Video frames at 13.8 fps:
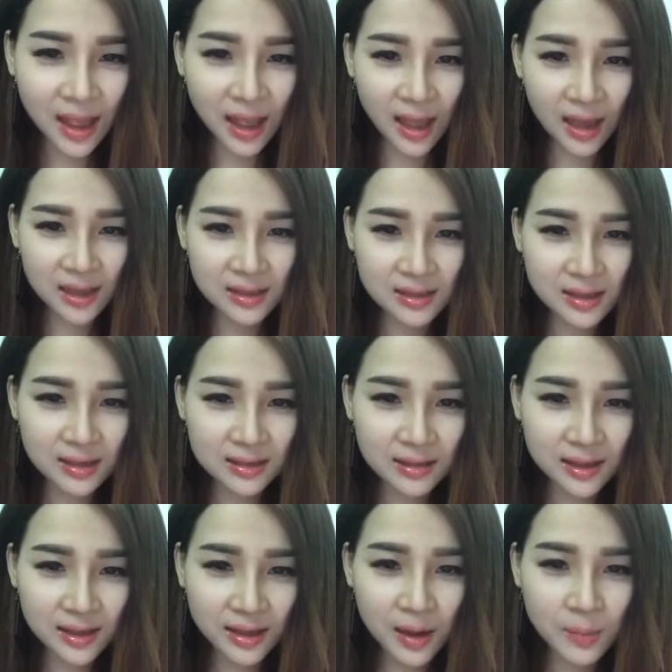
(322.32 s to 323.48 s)
à, Trần
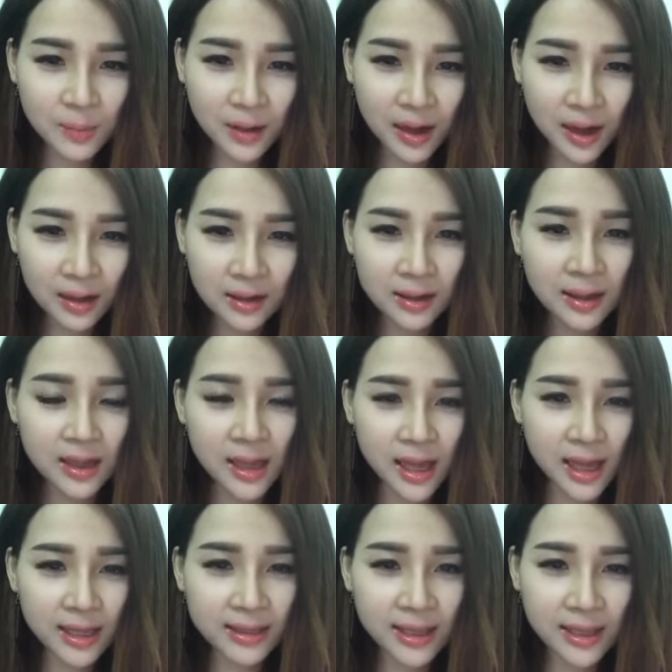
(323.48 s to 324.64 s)
Thị Hồng Ngân
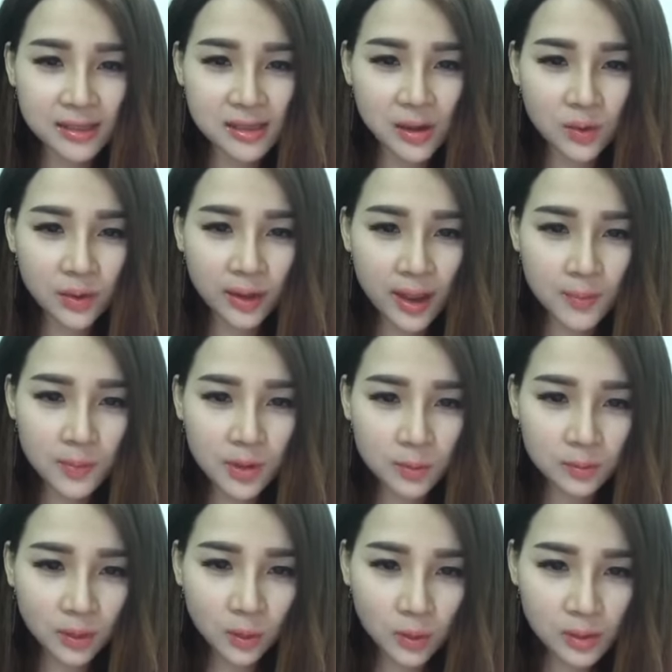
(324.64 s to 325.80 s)
à, thì sau khi em dùng
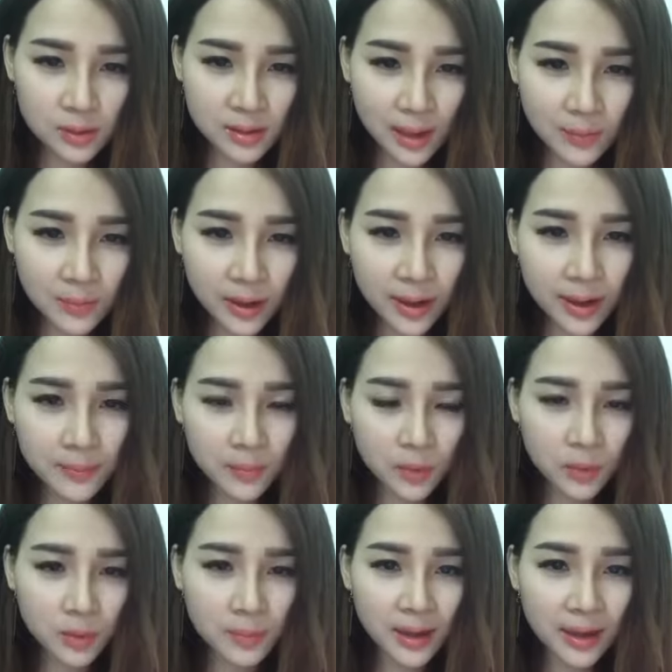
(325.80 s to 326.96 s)
thuốc xong á, em
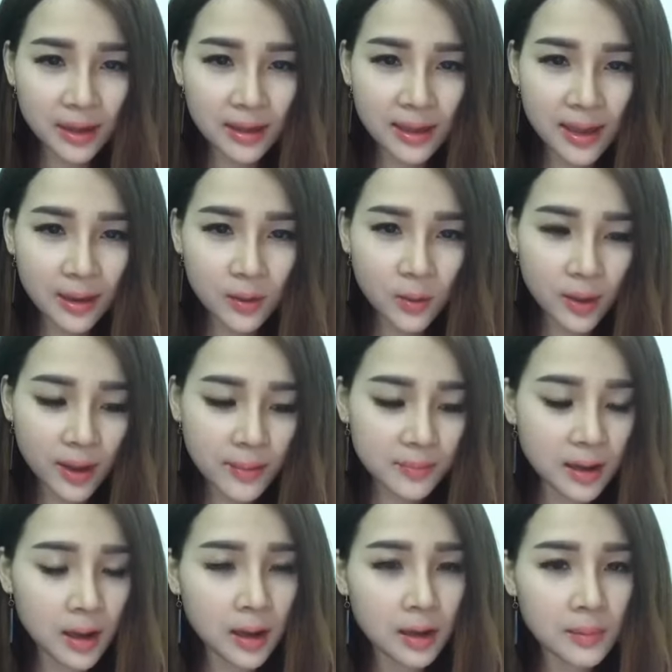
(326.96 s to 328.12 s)
muốn mà cái da của em
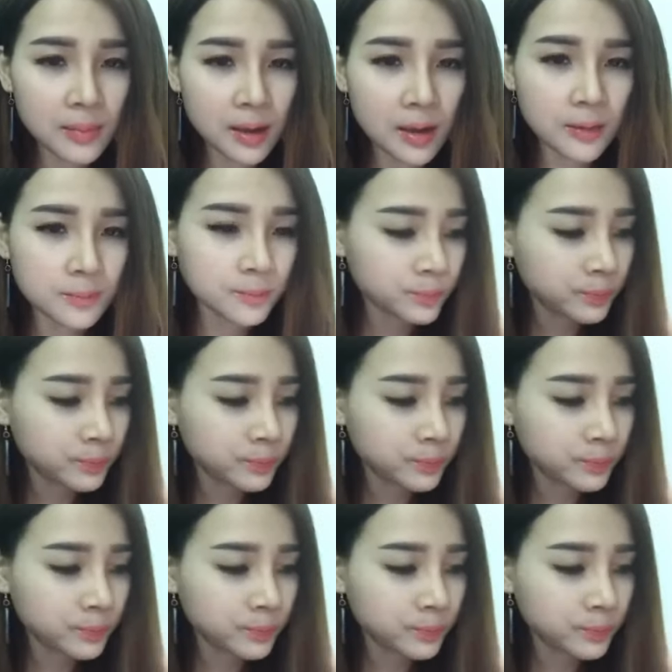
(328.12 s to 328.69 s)
nó mà